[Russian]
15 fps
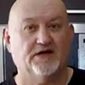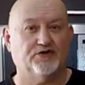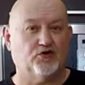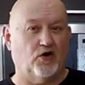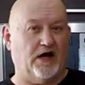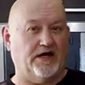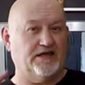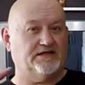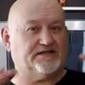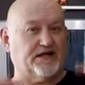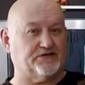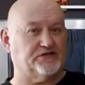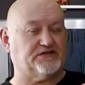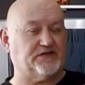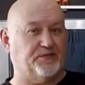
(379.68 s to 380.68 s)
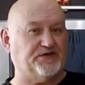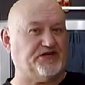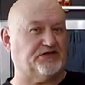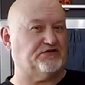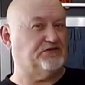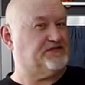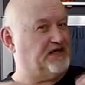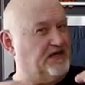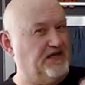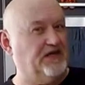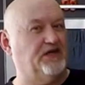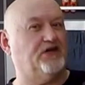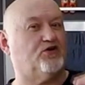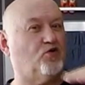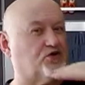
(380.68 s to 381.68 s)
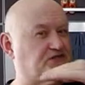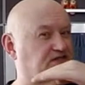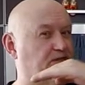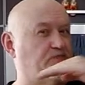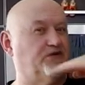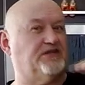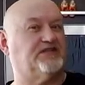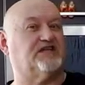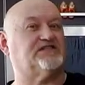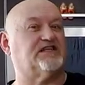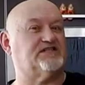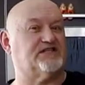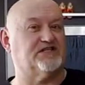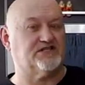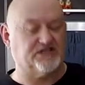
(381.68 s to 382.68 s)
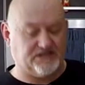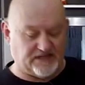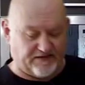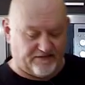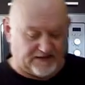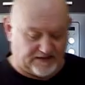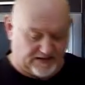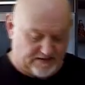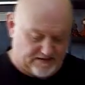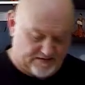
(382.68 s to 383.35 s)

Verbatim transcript: то они сразу запечатаются и кожица будет достаточно жестковатой.